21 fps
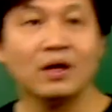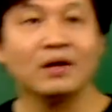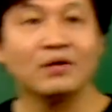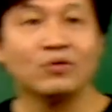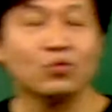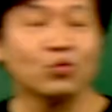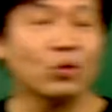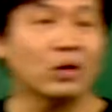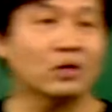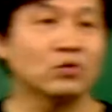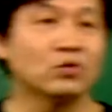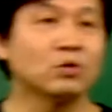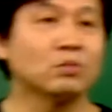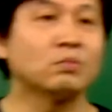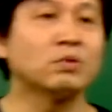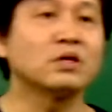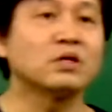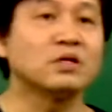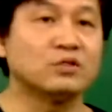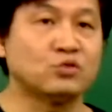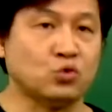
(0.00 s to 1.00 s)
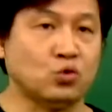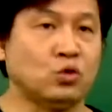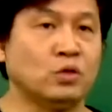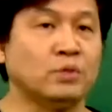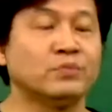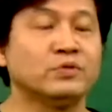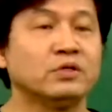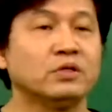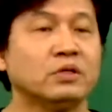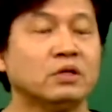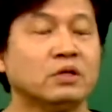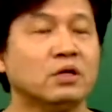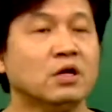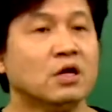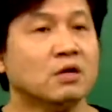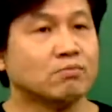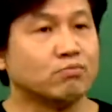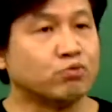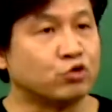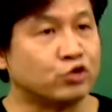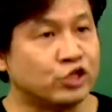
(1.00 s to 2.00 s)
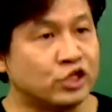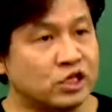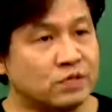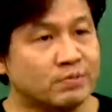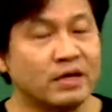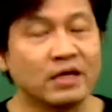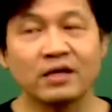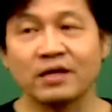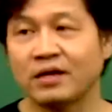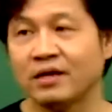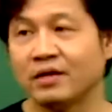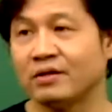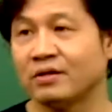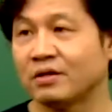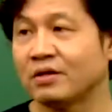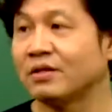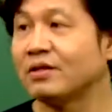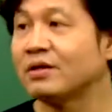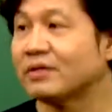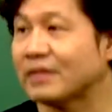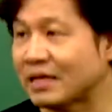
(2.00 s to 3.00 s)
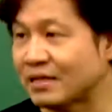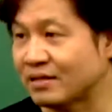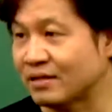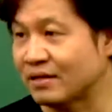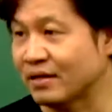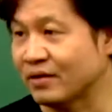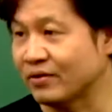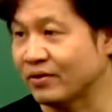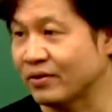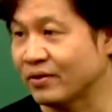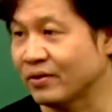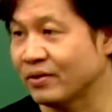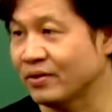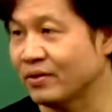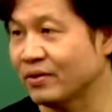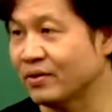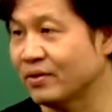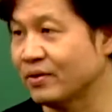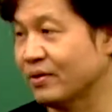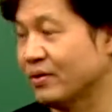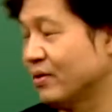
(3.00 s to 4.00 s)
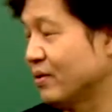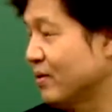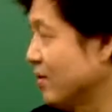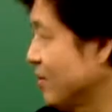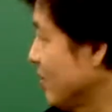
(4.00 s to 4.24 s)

누가도 먹기 좋은 음식을 부짐하게 이렇게 내놨더라고요 예.